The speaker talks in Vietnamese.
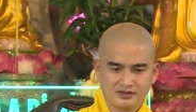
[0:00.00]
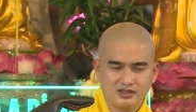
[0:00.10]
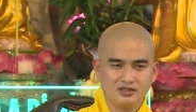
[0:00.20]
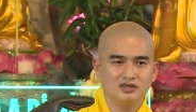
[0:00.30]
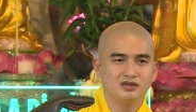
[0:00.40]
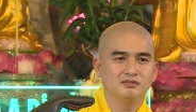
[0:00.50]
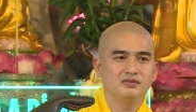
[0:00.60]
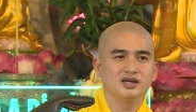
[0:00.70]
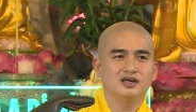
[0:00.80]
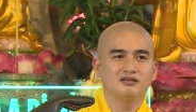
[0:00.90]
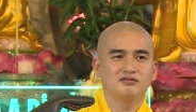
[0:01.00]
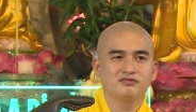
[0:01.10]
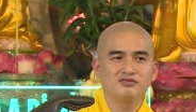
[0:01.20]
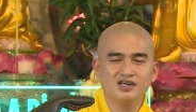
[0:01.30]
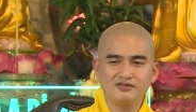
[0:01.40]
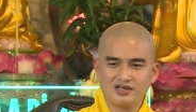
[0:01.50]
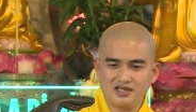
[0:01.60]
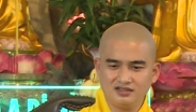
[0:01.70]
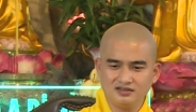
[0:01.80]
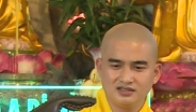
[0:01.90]
cái lời mà phê
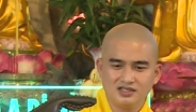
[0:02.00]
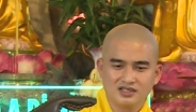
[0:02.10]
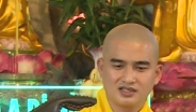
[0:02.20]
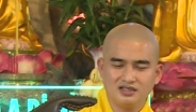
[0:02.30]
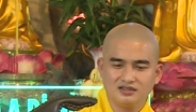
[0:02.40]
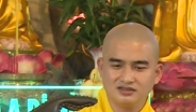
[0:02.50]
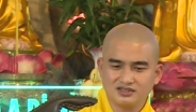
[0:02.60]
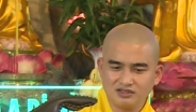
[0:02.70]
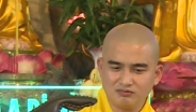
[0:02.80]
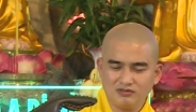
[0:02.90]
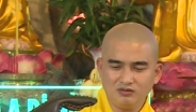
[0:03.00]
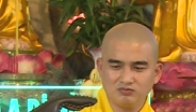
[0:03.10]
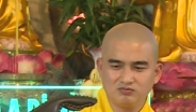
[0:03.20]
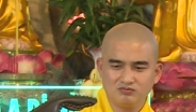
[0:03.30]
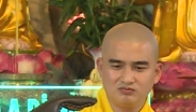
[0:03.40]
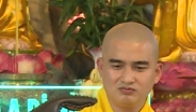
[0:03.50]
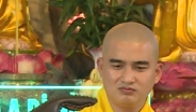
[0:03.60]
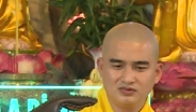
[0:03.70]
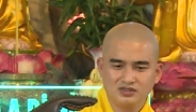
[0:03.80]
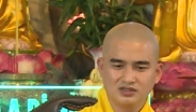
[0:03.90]
phán cái lời trách móc
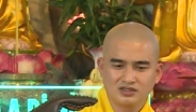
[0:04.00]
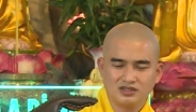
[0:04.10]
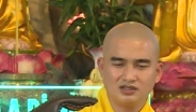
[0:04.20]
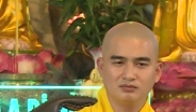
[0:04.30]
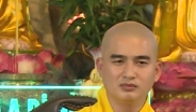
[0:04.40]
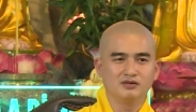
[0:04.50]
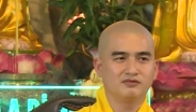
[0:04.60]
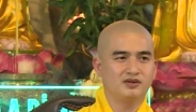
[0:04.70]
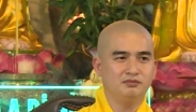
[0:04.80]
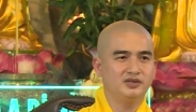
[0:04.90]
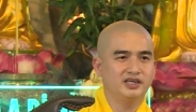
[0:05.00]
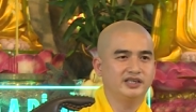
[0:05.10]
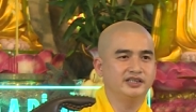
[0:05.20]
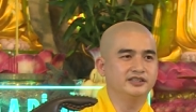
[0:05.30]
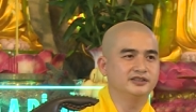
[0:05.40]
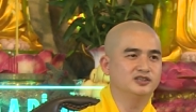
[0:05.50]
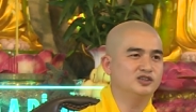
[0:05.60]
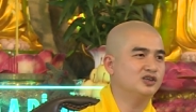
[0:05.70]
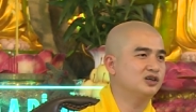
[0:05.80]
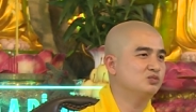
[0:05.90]
cái lời bình phẩm này
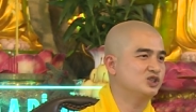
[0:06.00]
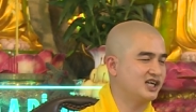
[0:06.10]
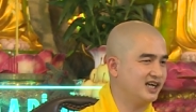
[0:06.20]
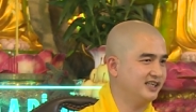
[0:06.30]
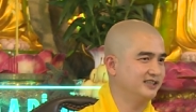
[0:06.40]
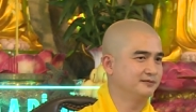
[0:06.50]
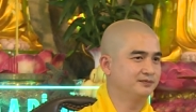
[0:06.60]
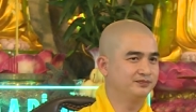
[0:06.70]
nó không sai